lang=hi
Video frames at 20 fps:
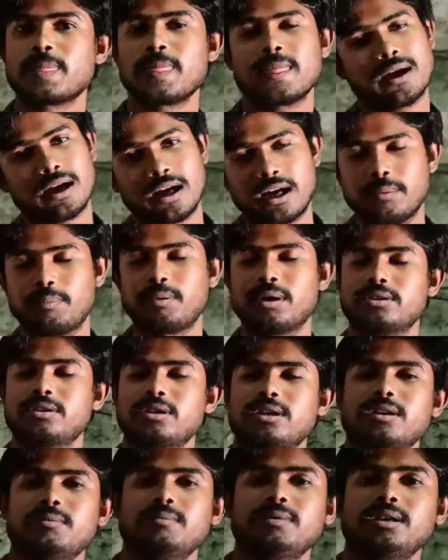मिले हाँ पांच
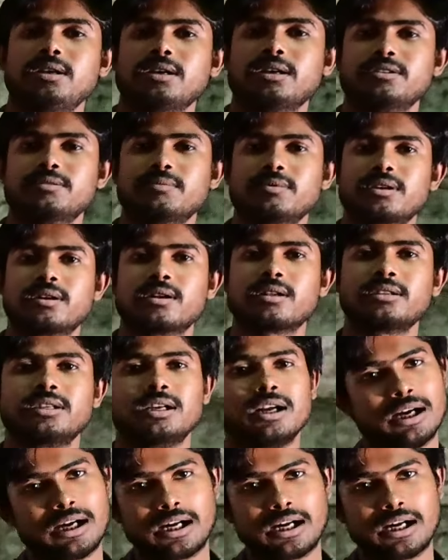एंगल तो ये मजबूती